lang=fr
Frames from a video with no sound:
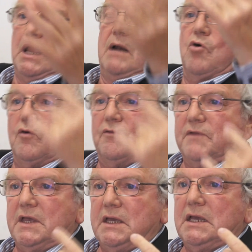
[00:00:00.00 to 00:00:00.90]
elle me
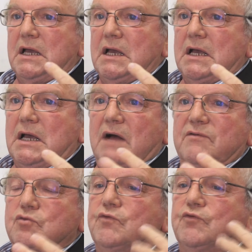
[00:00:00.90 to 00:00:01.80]
revenait
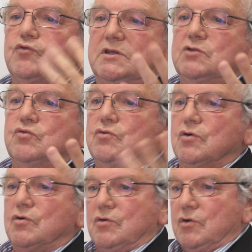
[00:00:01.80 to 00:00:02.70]
avec une foultitude
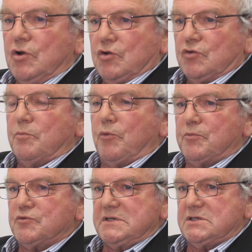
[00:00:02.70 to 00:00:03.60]
de,
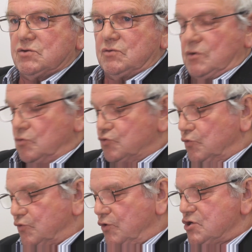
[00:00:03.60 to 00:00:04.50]
propositions. entre
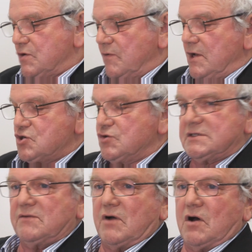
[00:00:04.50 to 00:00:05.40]
autres, j'avais la
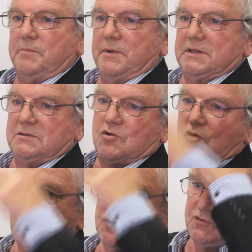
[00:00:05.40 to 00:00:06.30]
chance d'avoir un peintre
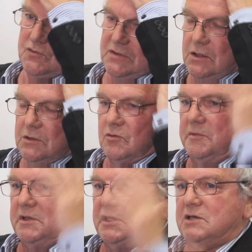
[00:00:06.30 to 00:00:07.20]
corse,
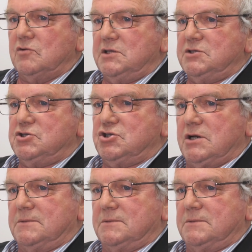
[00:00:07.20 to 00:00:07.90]
Dominique Liccia,